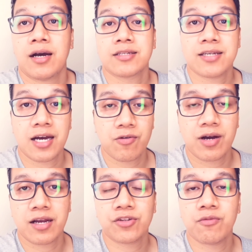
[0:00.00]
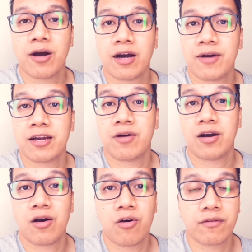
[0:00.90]
At sa araw na ito mga kabayan
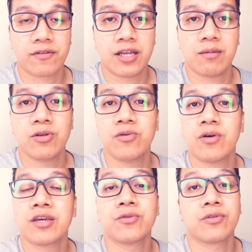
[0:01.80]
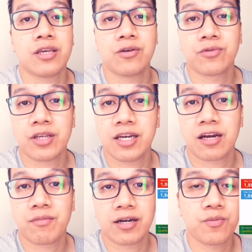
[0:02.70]
mga ka-OFW ay unti-unti
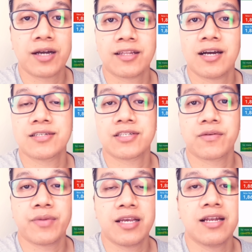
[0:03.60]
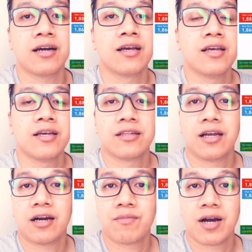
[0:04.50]
na namang tumataas ang bilang
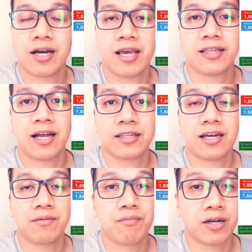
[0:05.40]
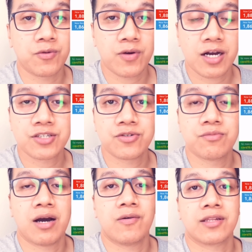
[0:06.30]
ng mga naitatalang bagong
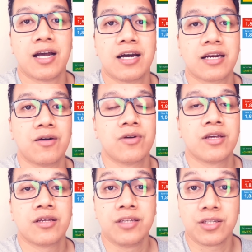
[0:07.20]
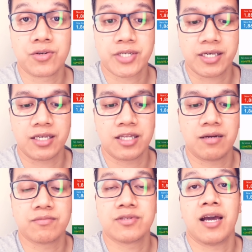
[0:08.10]
kaso bawat araw dito sa
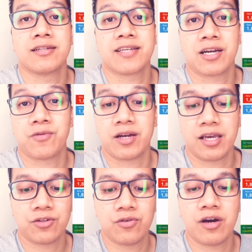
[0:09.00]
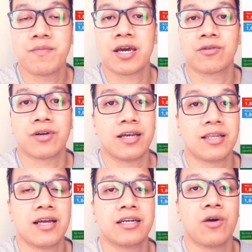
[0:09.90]
Kingdom. Dahil sa araw na ito ay mayroong
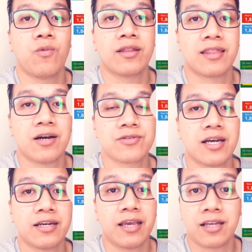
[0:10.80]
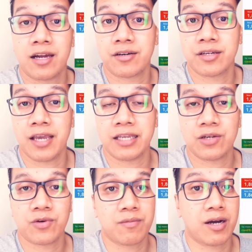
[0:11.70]
naitala na 1,881
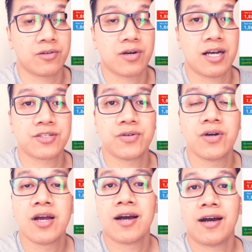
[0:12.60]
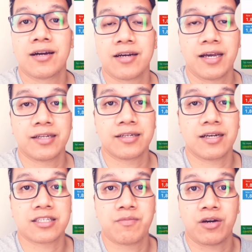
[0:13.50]
na bagong kaso ang
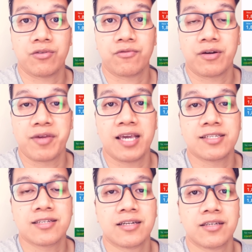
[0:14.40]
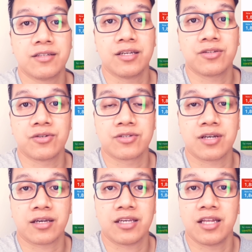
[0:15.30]
naidagdag sa mga confirmed cases natin dito
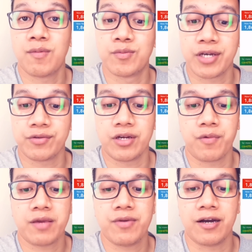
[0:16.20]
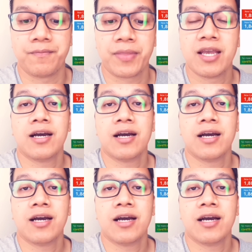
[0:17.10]
sa Kingdom of Saudi Arabia.